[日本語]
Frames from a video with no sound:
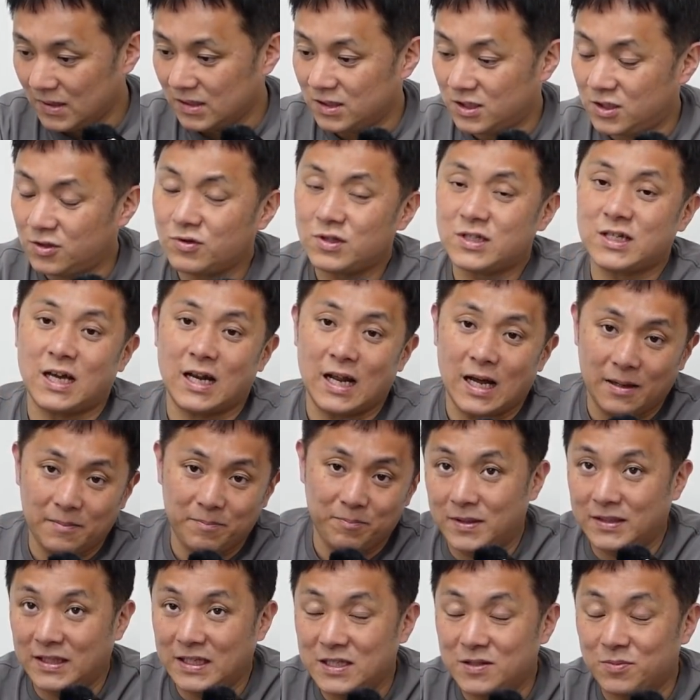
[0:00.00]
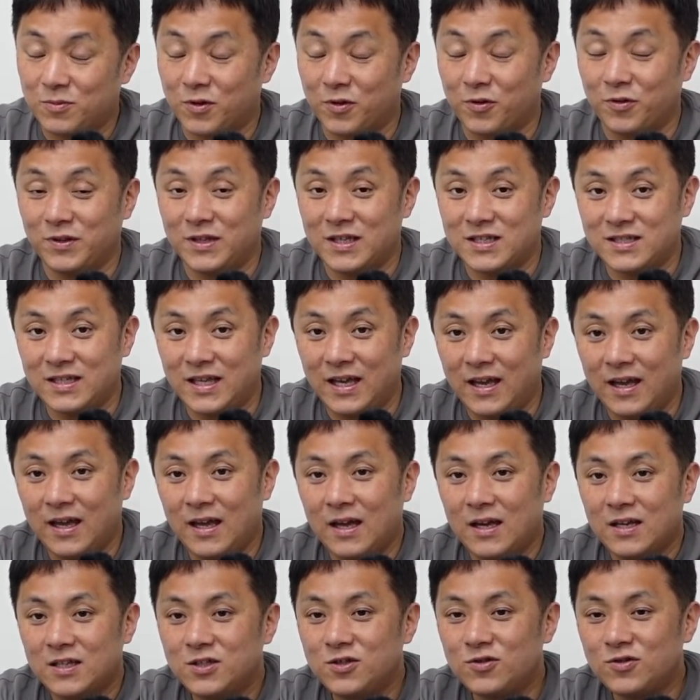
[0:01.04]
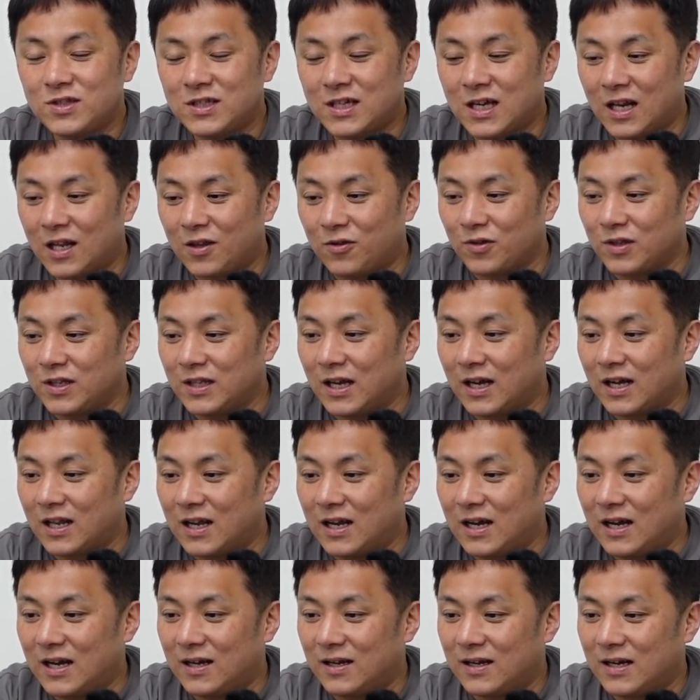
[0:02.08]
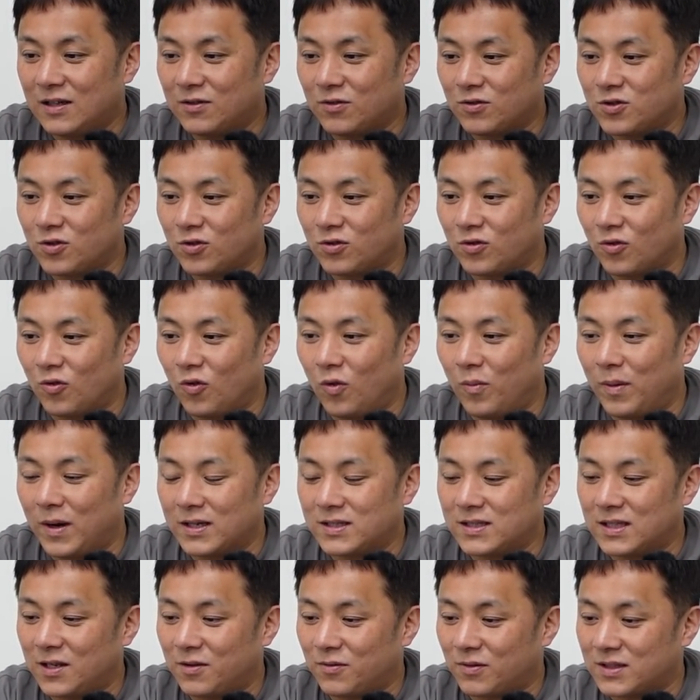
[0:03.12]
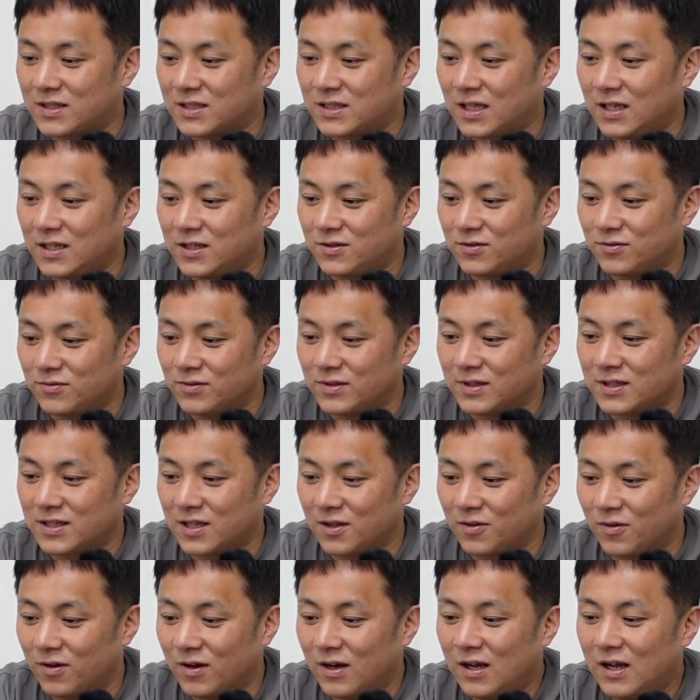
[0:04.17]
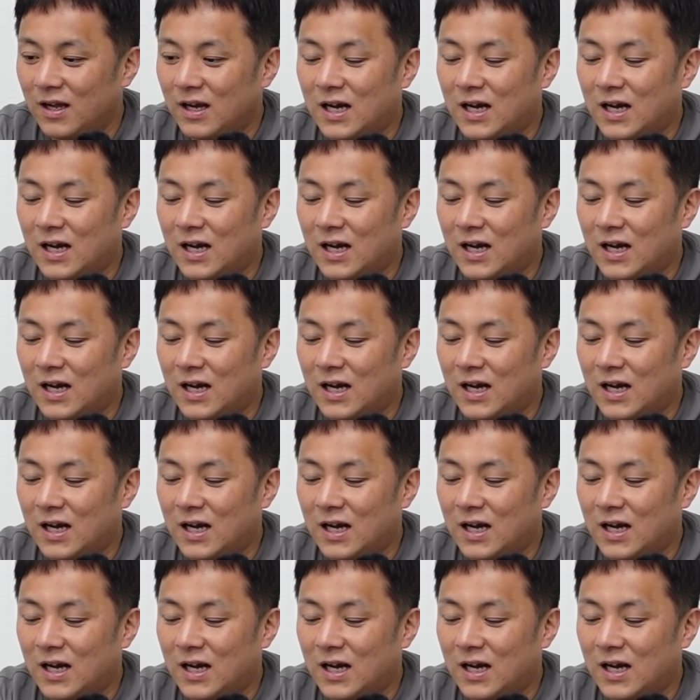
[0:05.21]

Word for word: 10時から、またいつものようにですね、10時からと言いながら、あの、ちょっとオーバーしたりとかしたりするんですけど、